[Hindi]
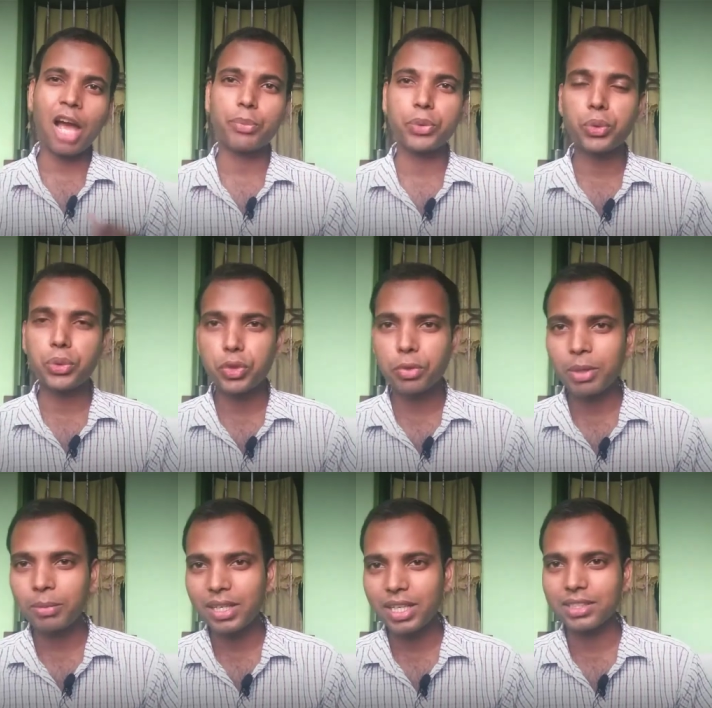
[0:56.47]
आप
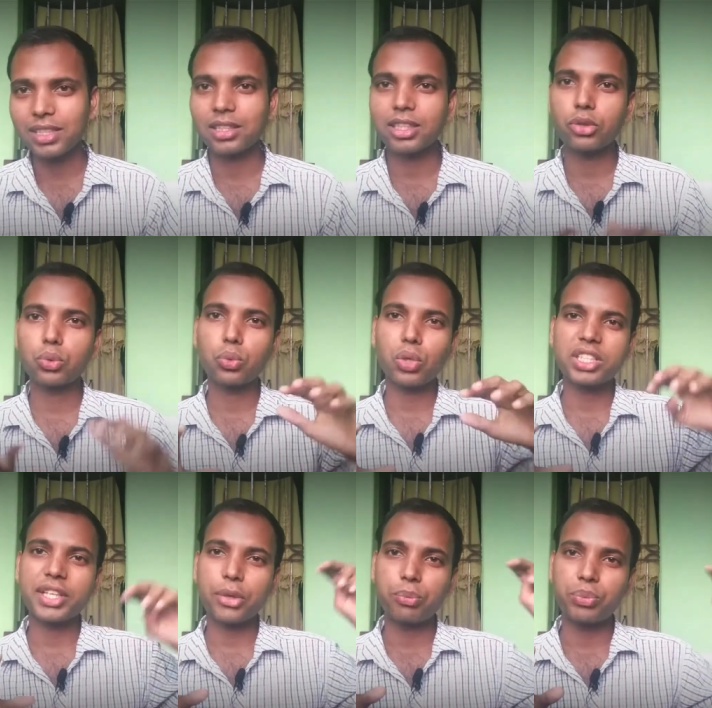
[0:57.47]
यूट्यूबर बनना चाहते हैं
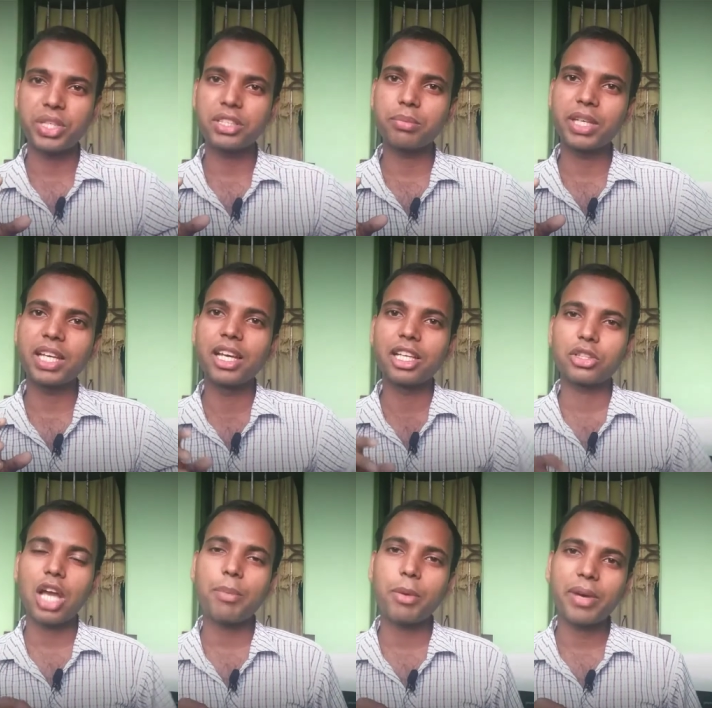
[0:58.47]
2020 में
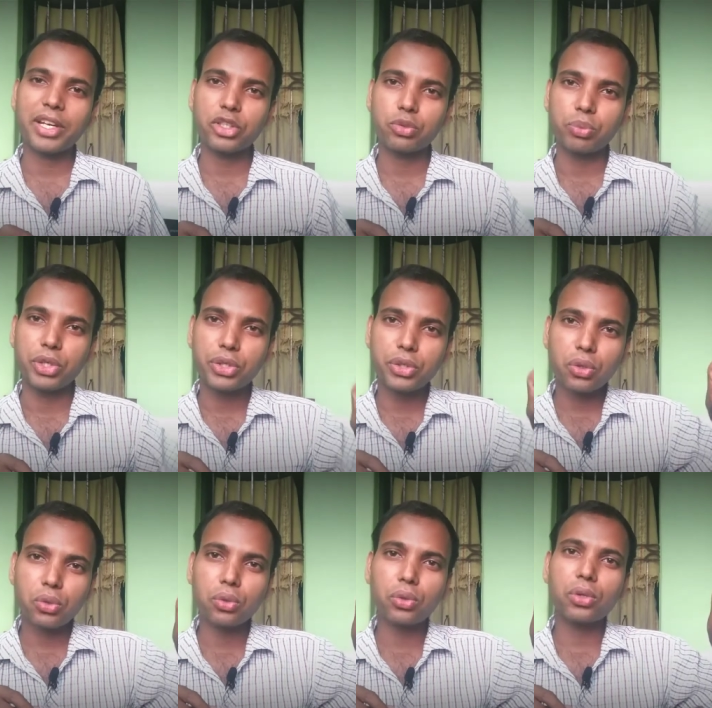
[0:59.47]
तो आप हमारे इस
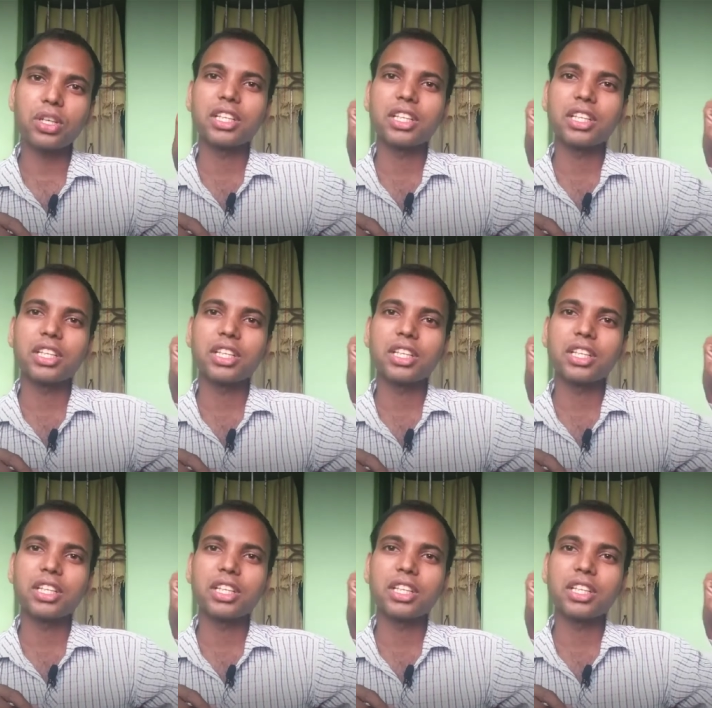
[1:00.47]
वीडियो को